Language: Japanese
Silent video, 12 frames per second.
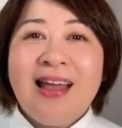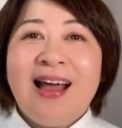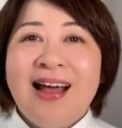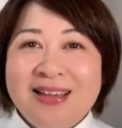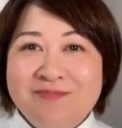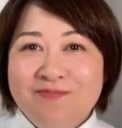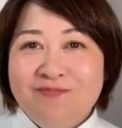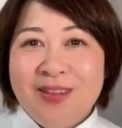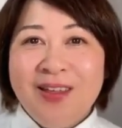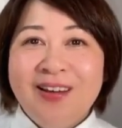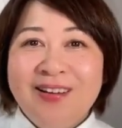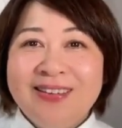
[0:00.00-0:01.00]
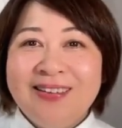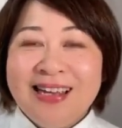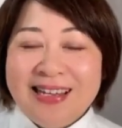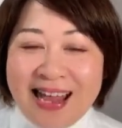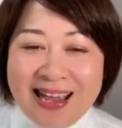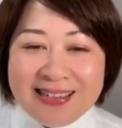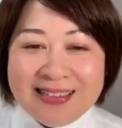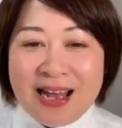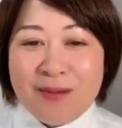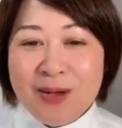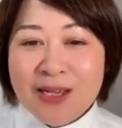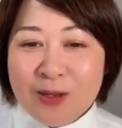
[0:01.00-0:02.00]
はい、ということでね、
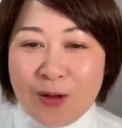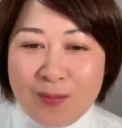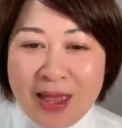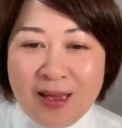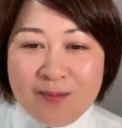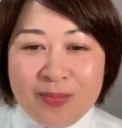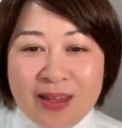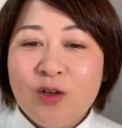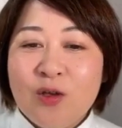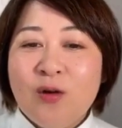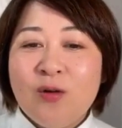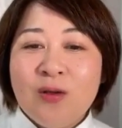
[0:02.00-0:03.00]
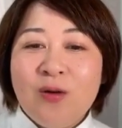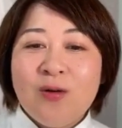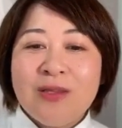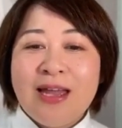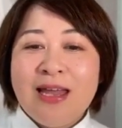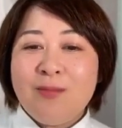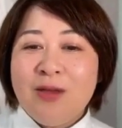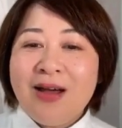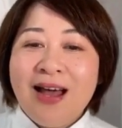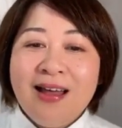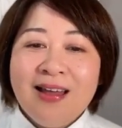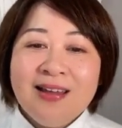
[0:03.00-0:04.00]
じゃあまとめ、今日のお悩み
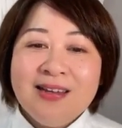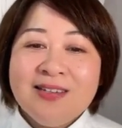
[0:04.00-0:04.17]
は、